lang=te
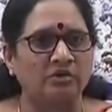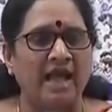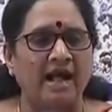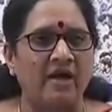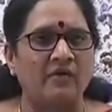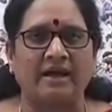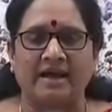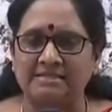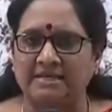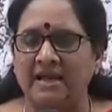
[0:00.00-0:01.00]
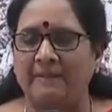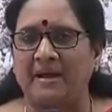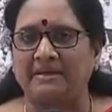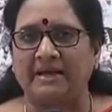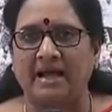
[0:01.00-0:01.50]
హుందాగా ఒక రాజకీయ
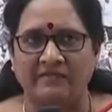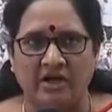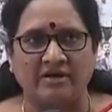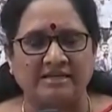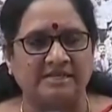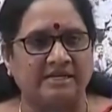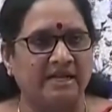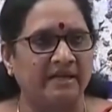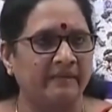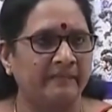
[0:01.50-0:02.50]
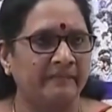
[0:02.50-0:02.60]
పార్టీ లాగా వ్యవహరించండి